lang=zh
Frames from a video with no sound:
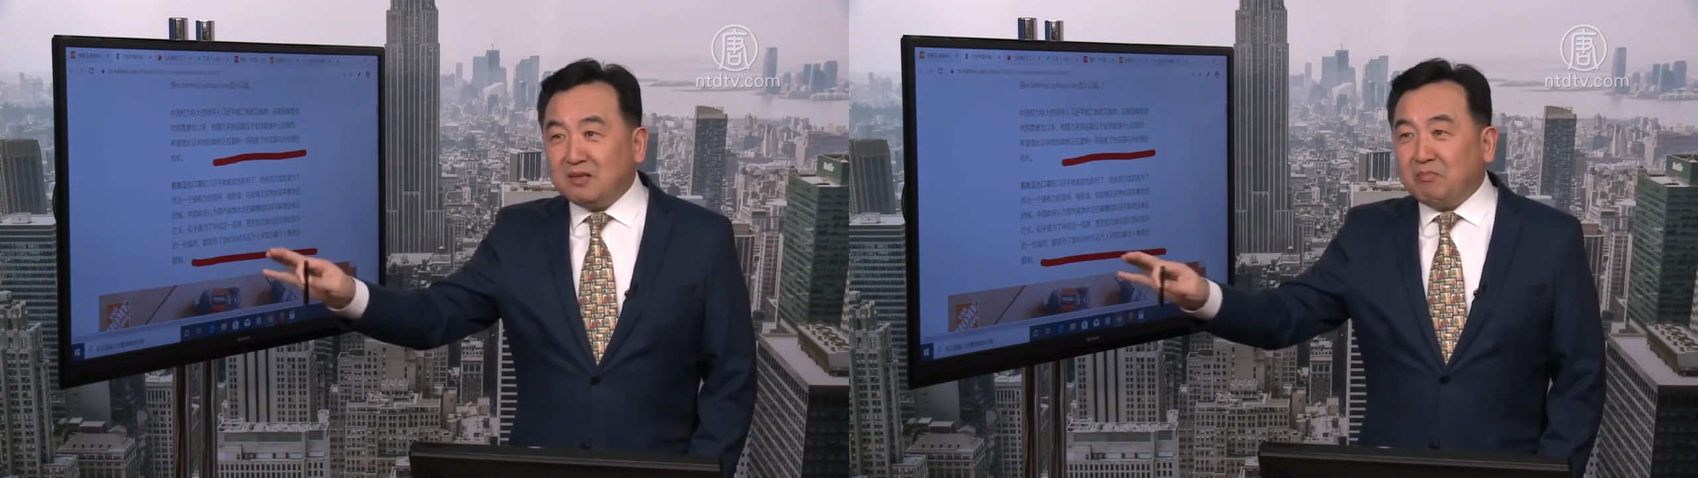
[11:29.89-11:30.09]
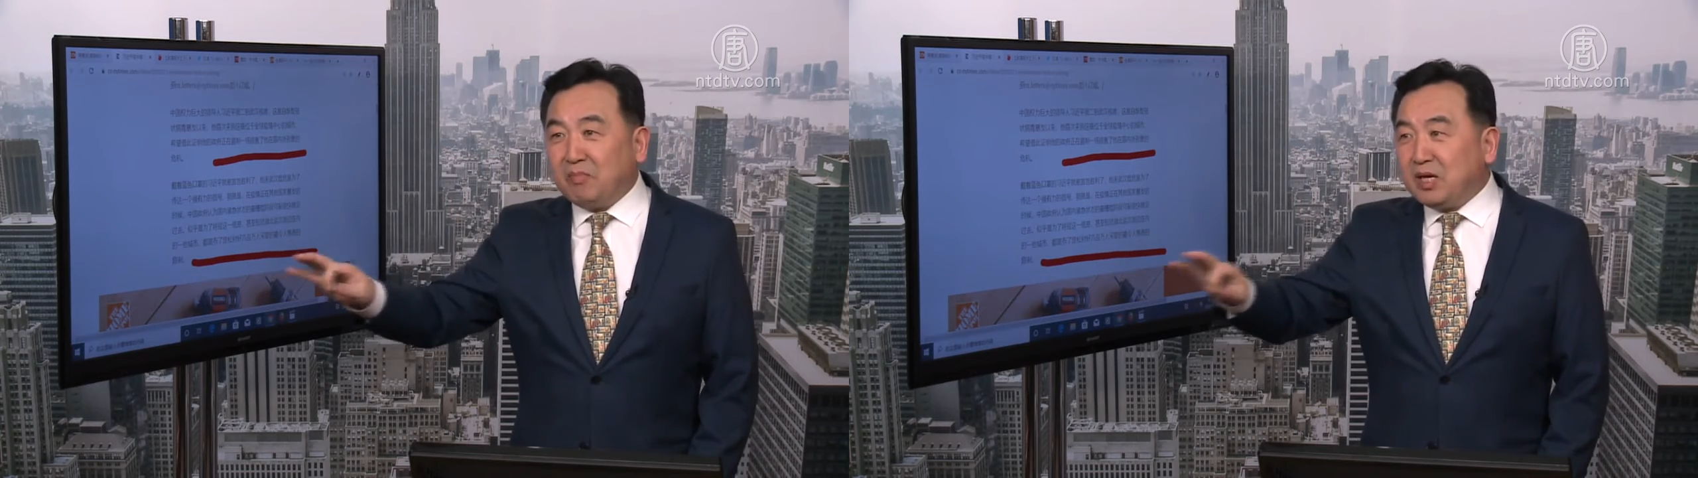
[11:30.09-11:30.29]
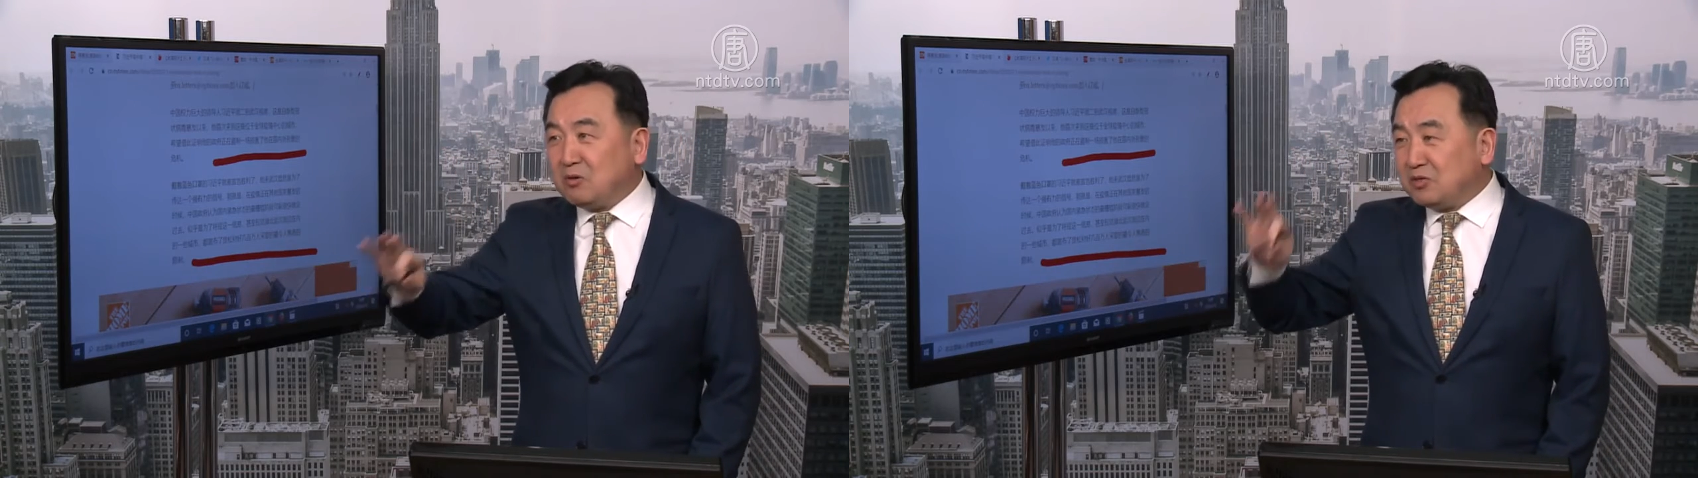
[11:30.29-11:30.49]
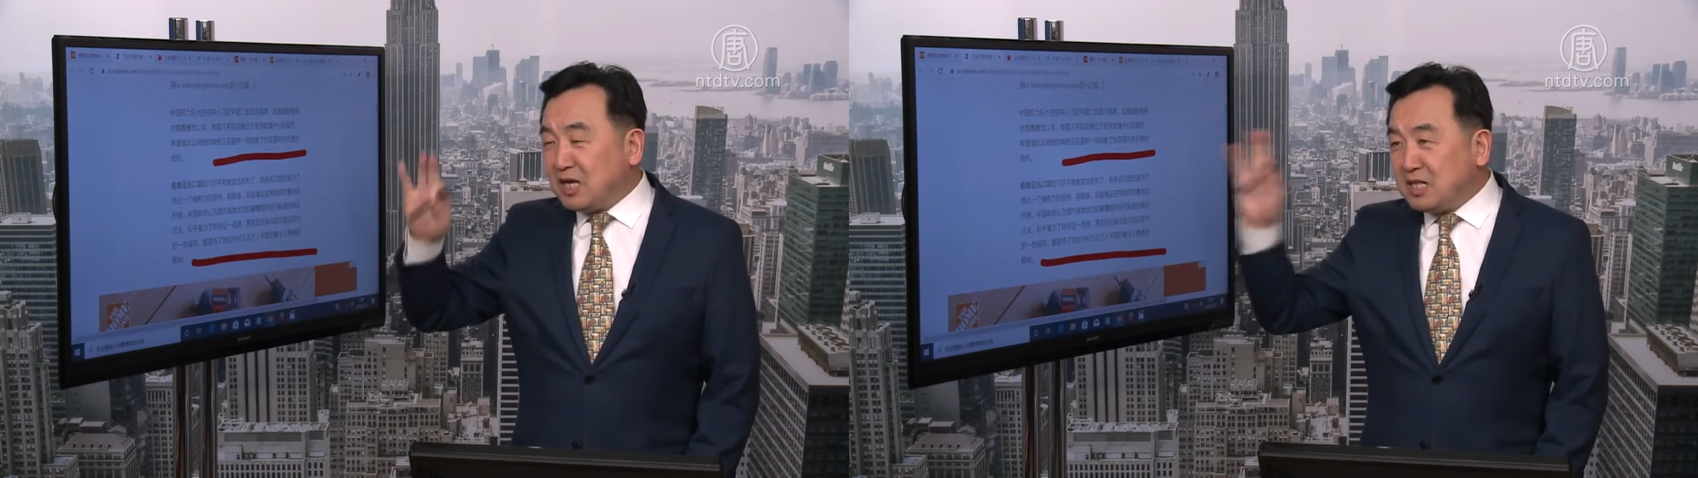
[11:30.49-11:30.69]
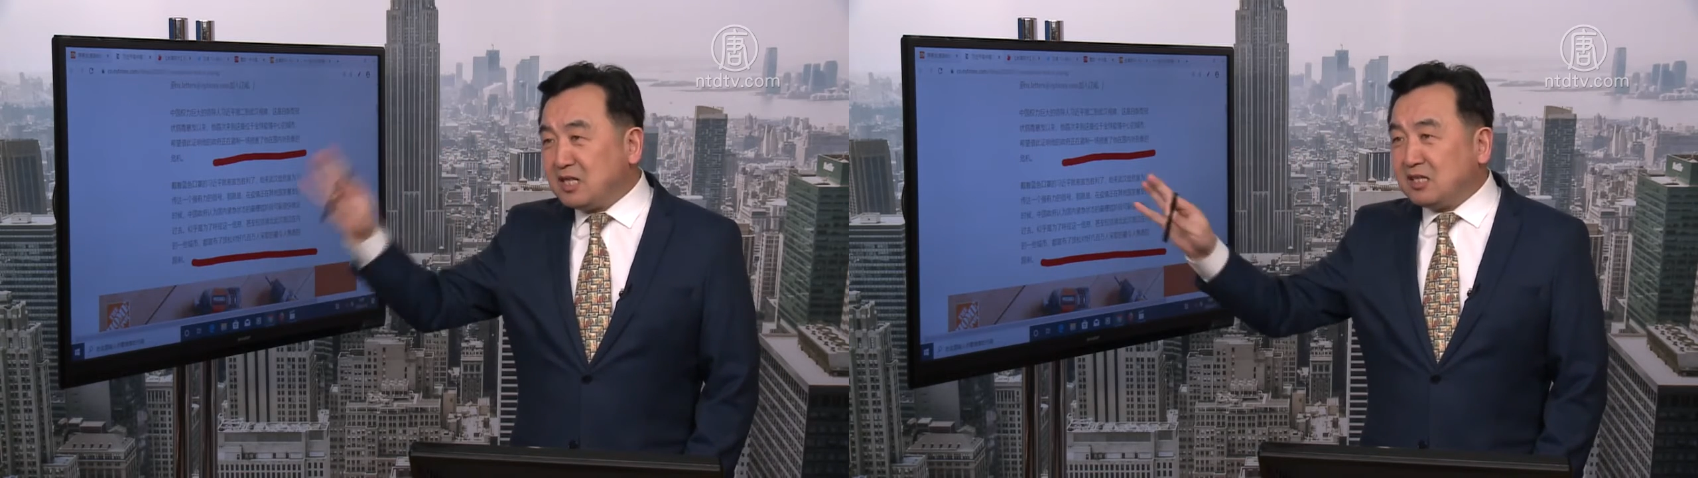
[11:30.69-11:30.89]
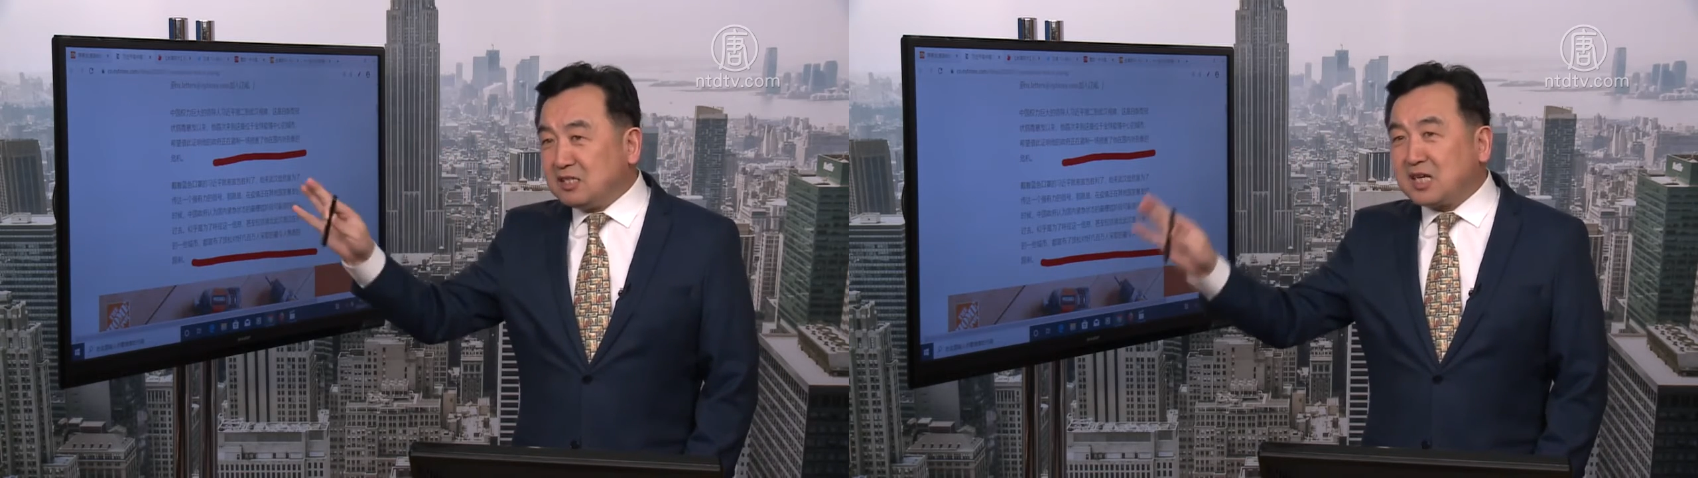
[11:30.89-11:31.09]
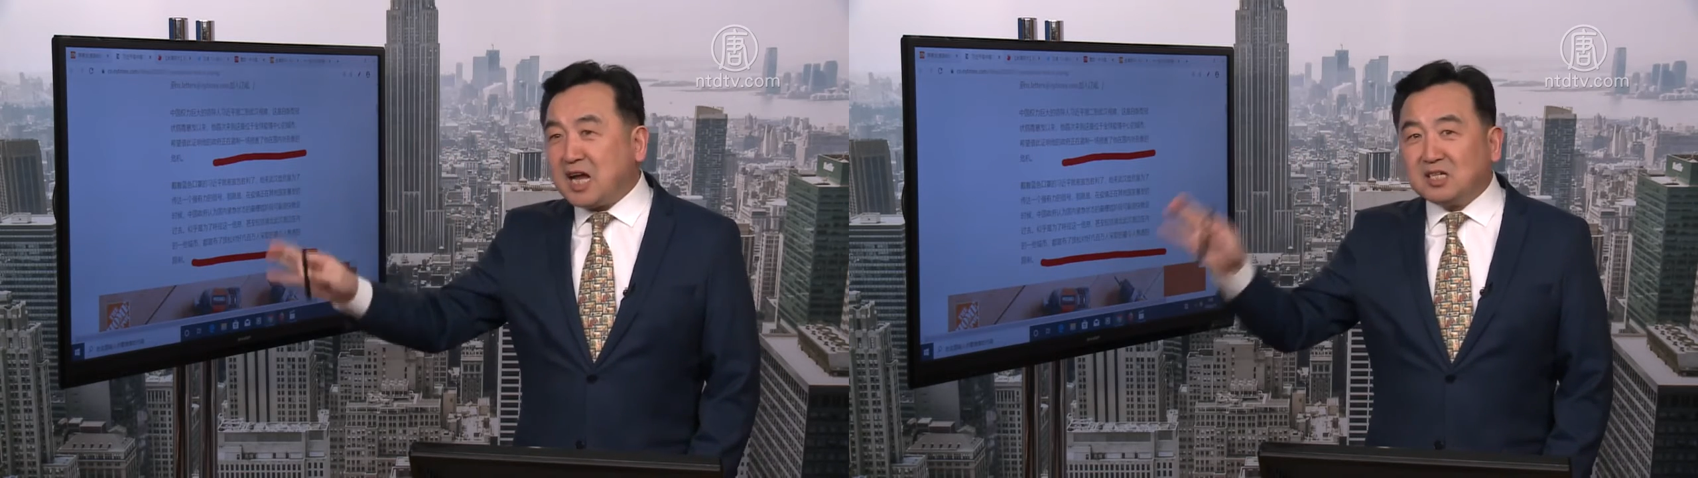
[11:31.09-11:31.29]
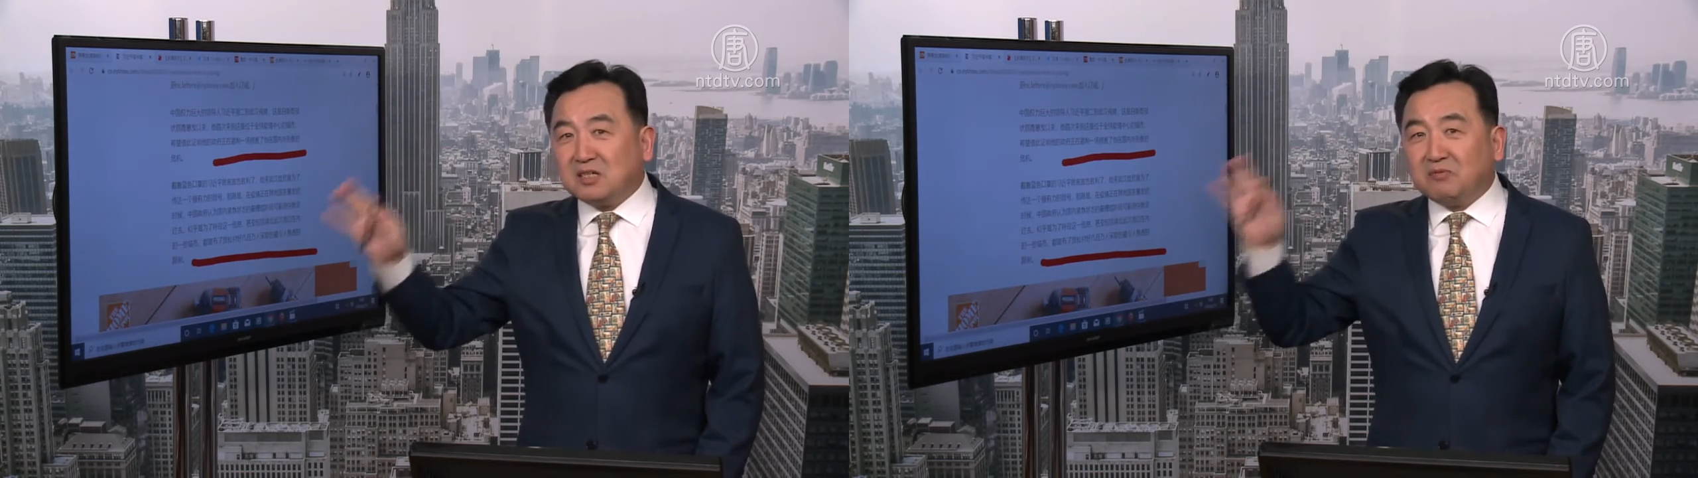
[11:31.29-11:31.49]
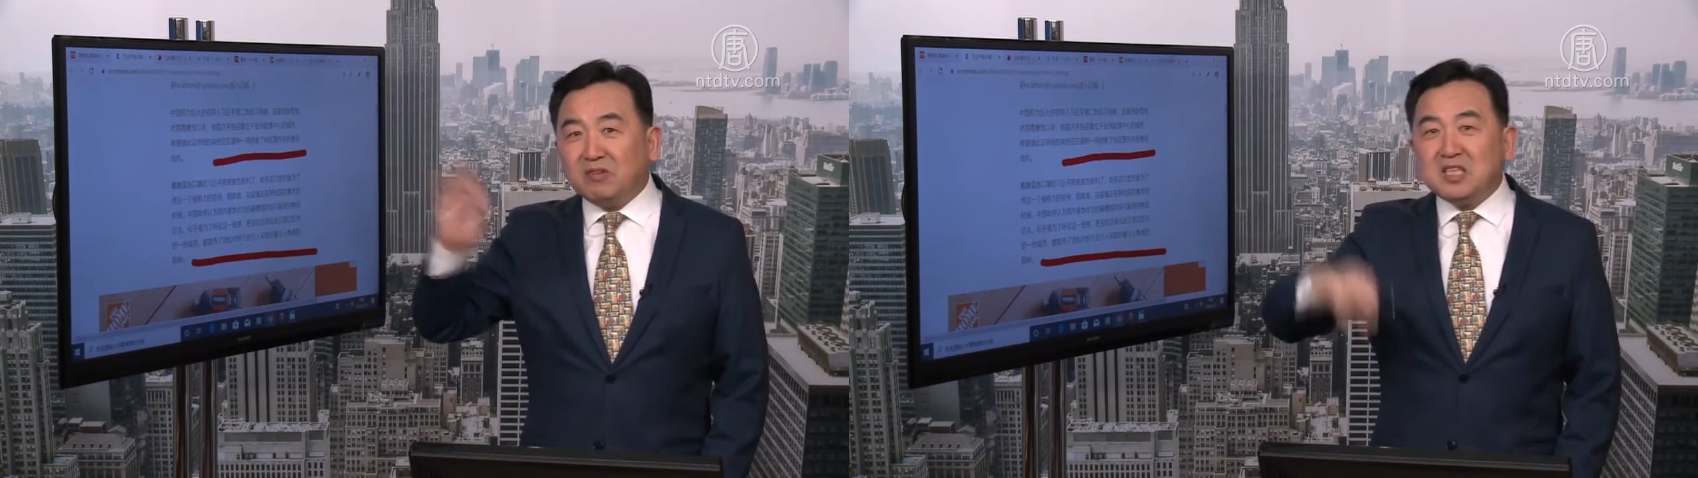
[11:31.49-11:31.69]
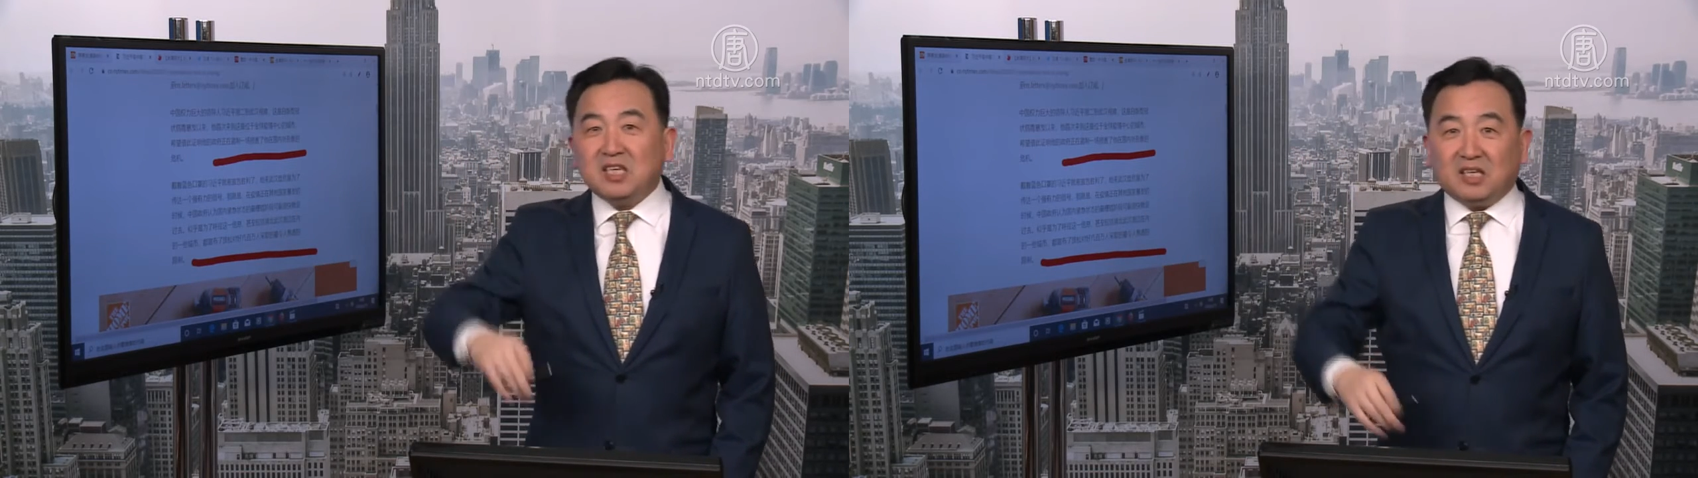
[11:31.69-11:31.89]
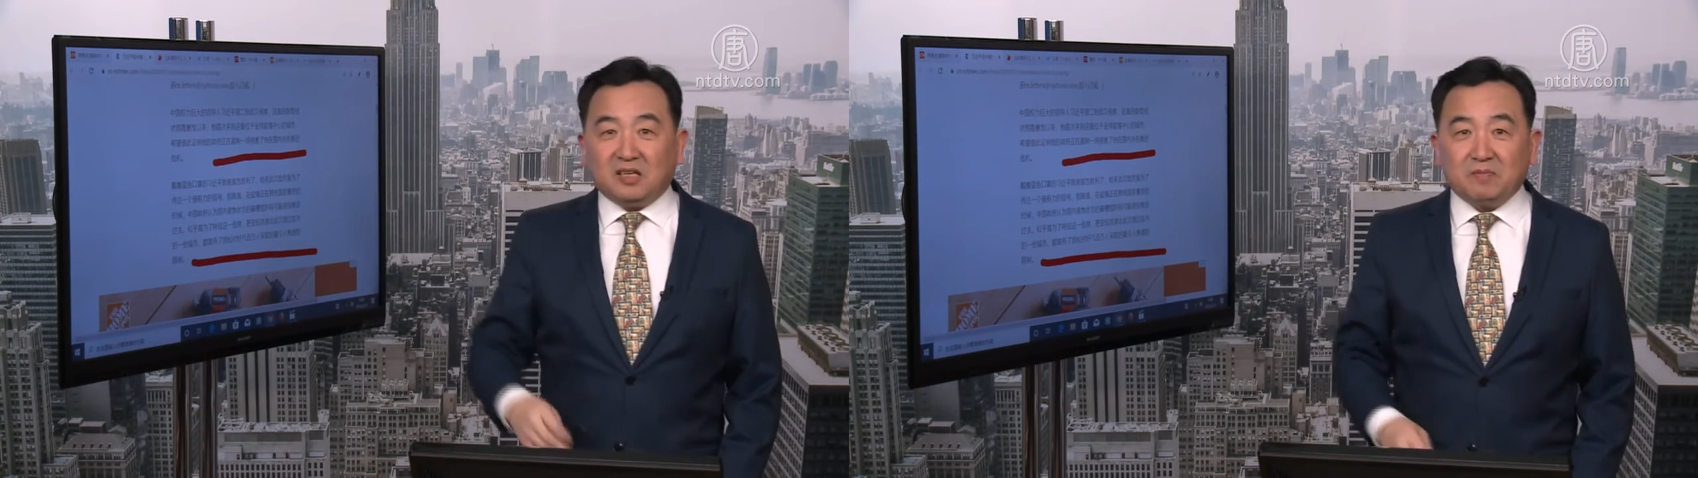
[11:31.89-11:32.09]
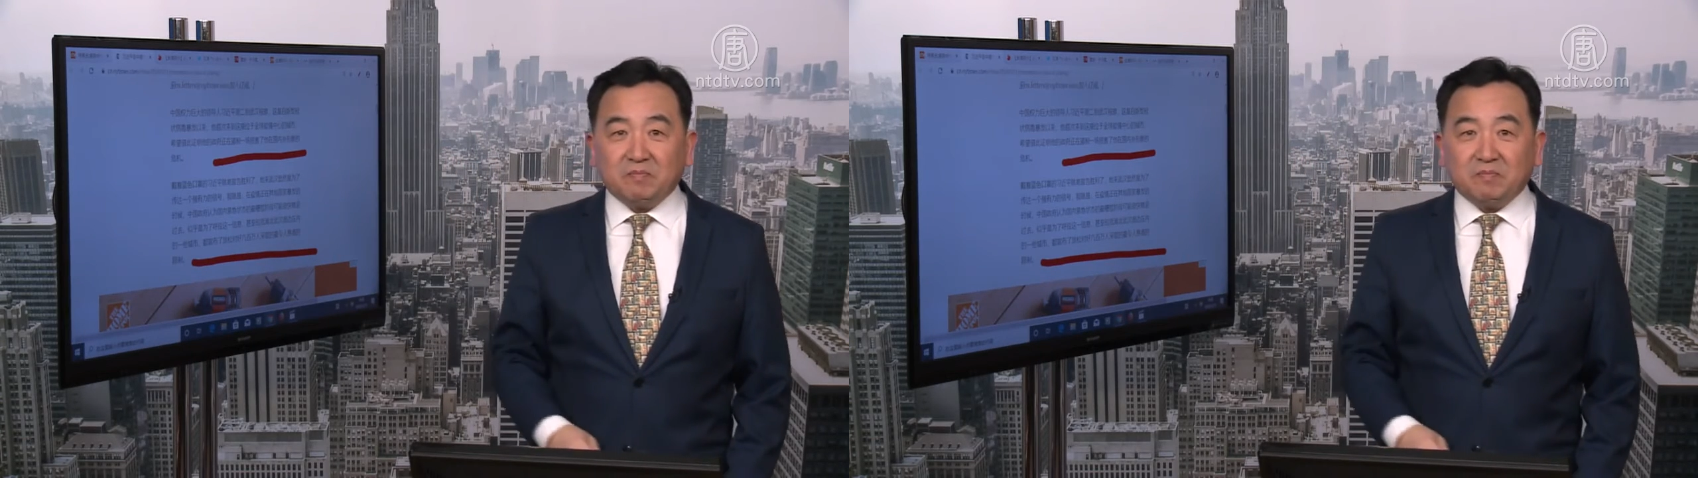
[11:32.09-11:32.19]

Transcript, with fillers: 没有人战胜瘟疫。